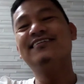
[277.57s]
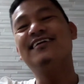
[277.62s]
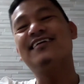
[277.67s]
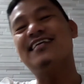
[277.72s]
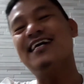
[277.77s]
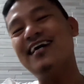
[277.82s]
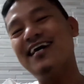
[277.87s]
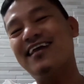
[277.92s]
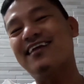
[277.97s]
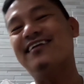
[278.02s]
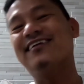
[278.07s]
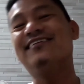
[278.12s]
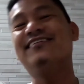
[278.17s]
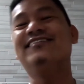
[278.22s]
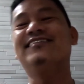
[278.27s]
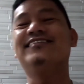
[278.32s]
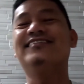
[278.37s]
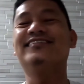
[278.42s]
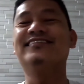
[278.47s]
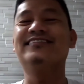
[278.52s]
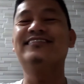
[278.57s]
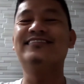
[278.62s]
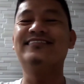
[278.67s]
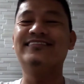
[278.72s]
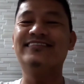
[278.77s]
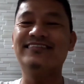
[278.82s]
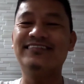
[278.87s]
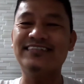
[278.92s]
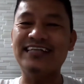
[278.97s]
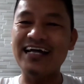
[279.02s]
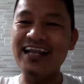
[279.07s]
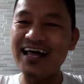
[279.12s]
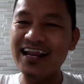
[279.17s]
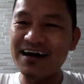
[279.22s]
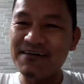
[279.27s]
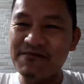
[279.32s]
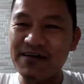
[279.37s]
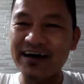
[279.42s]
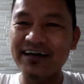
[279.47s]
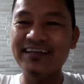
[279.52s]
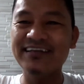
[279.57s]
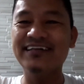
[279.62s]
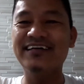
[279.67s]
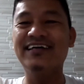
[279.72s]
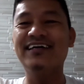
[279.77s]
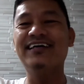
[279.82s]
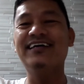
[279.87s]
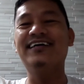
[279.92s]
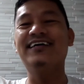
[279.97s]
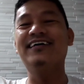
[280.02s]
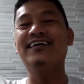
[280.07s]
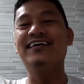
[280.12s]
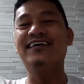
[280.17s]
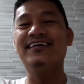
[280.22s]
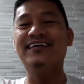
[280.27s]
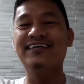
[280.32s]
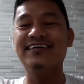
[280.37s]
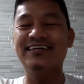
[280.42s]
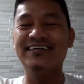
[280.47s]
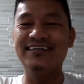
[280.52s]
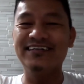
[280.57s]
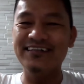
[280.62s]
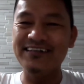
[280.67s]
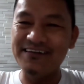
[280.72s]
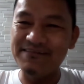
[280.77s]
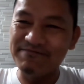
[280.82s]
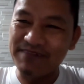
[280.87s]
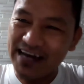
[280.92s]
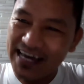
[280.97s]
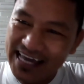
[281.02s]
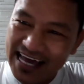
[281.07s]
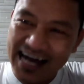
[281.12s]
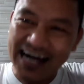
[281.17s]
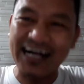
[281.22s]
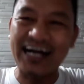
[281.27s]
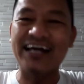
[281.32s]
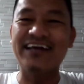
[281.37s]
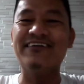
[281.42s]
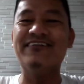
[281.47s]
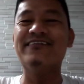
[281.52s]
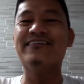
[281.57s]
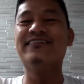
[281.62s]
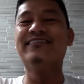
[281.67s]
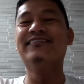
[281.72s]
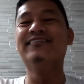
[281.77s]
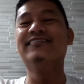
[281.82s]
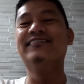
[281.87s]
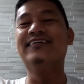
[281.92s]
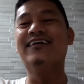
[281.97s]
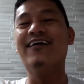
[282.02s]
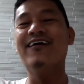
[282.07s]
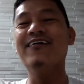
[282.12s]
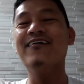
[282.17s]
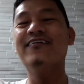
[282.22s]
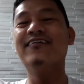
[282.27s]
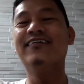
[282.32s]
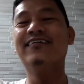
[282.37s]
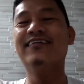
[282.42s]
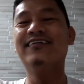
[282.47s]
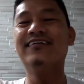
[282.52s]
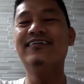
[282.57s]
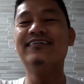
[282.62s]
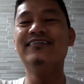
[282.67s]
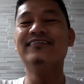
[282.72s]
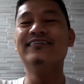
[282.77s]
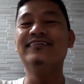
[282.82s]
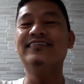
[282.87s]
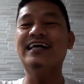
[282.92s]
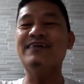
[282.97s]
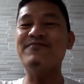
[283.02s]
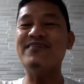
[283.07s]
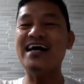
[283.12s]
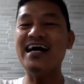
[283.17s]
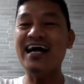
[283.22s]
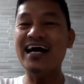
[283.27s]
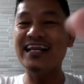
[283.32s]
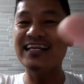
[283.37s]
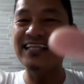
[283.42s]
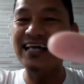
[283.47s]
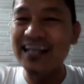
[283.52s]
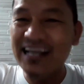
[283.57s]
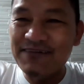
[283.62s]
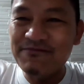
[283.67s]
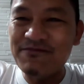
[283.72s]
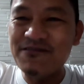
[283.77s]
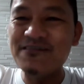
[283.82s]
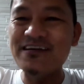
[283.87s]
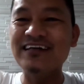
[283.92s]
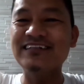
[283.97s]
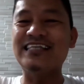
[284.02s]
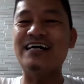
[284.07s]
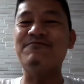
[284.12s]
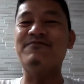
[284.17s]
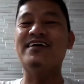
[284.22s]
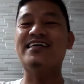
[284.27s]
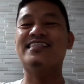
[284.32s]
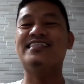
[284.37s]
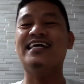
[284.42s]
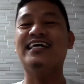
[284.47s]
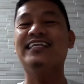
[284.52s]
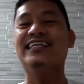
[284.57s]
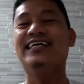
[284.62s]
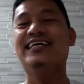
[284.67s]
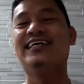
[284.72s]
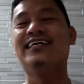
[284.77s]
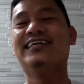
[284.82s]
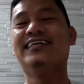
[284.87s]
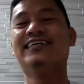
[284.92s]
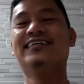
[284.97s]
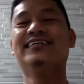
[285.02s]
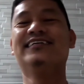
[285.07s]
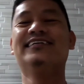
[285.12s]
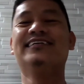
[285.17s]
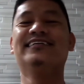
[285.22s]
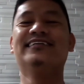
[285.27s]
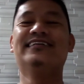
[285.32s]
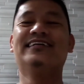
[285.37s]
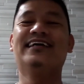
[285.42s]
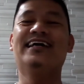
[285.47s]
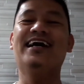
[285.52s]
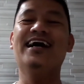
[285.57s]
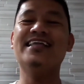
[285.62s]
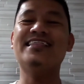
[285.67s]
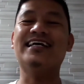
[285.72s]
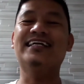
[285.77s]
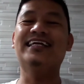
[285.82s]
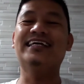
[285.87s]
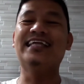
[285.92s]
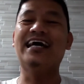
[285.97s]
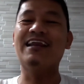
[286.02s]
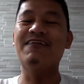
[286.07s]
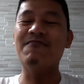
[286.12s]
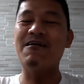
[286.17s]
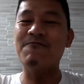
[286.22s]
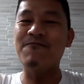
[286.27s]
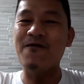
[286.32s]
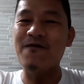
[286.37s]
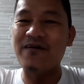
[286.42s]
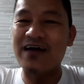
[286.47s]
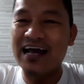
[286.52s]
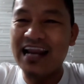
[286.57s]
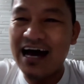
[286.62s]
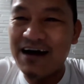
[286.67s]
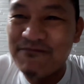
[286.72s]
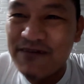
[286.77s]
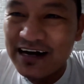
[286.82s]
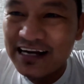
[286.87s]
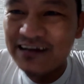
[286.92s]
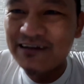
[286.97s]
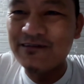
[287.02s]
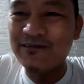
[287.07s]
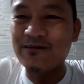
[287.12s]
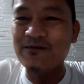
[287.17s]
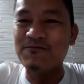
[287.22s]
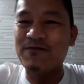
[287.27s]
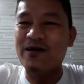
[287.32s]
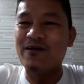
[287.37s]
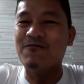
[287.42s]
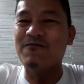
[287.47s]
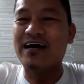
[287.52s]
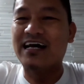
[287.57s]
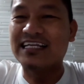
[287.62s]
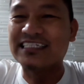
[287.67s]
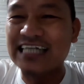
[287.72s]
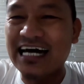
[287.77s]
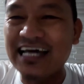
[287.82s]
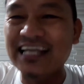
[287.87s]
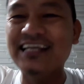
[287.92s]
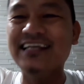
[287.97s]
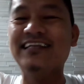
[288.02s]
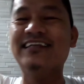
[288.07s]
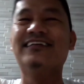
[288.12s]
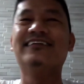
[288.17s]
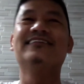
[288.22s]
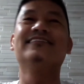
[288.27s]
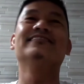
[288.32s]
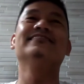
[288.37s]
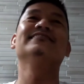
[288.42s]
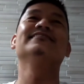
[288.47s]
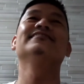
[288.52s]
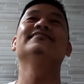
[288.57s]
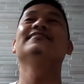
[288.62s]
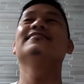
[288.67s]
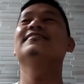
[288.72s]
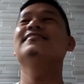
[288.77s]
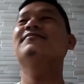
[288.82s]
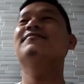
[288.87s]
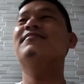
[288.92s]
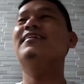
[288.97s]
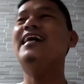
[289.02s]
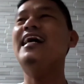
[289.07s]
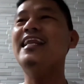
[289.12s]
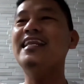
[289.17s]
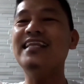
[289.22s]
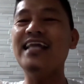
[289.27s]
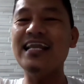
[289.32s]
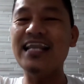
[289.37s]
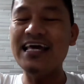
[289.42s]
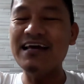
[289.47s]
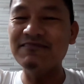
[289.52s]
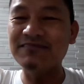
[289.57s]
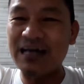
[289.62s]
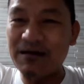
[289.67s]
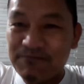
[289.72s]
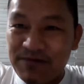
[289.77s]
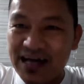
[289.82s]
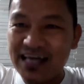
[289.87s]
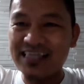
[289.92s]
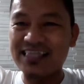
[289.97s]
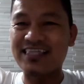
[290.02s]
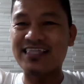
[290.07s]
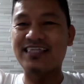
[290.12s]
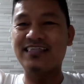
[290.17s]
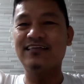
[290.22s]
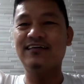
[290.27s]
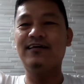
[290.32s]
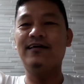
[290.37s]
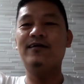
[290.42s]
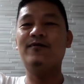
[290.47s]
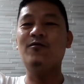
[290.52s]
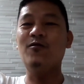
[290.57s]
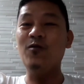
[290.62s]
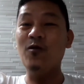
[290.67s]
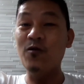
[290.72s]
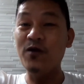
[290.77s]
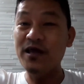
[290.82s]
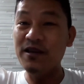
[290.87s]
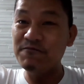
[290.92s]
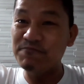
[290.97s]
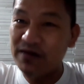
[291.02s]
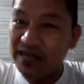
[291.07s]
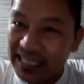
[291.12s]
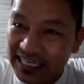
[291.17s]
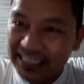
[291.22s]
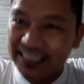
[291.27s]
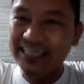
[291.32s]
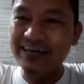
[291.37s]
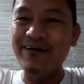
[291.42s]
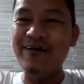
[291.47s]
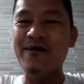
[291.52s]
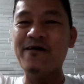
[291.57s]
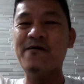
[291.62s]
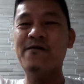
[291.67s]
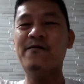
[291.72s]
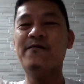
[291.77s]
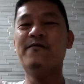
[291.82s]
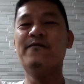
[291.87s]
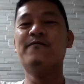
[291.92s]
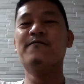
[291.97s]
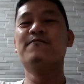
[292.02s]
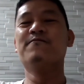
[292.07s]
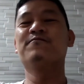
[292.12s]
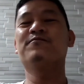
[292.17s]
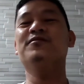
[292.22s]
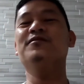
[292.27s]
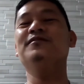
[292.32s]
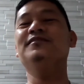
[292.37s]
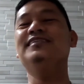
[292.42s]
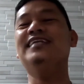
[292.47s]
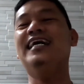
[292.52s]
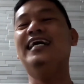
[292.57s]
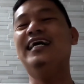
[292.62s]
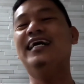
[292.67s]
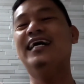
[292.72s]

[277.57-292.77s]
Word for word: Sir, sana naman eh, mahiya kayo, no? Napakaganda na po ng tapas diyan eh. Ha, sa dalawa po ang kalaban ni Nunong Palomar diyan. Maganda na yung tapas. Guluhin pa ninyo. Punta.